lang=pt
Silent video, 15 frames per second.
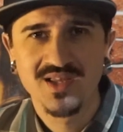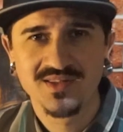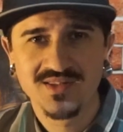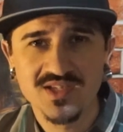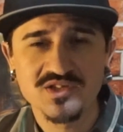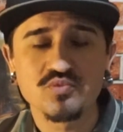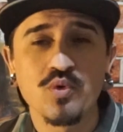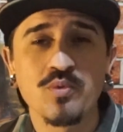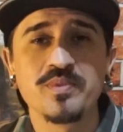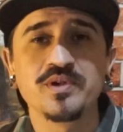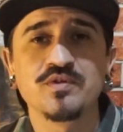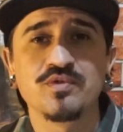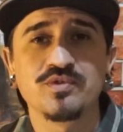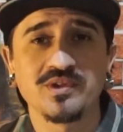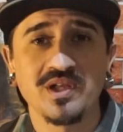Neste
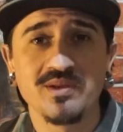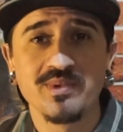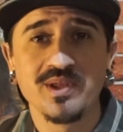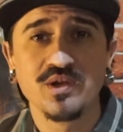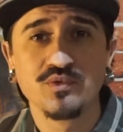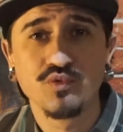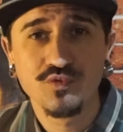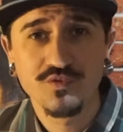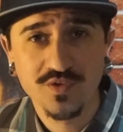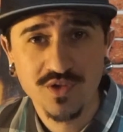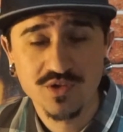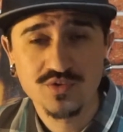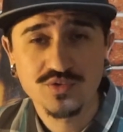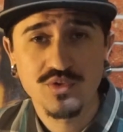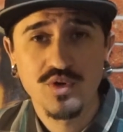momento eu vou estar tá liberando um
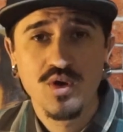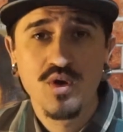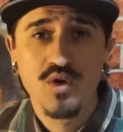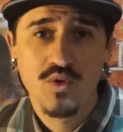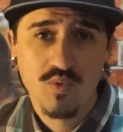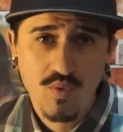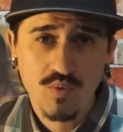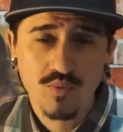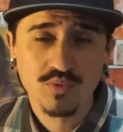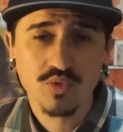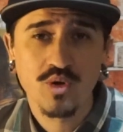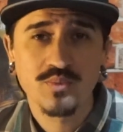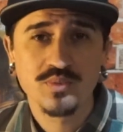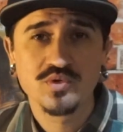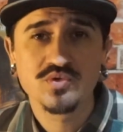vídeo com o
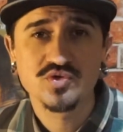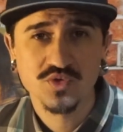nome do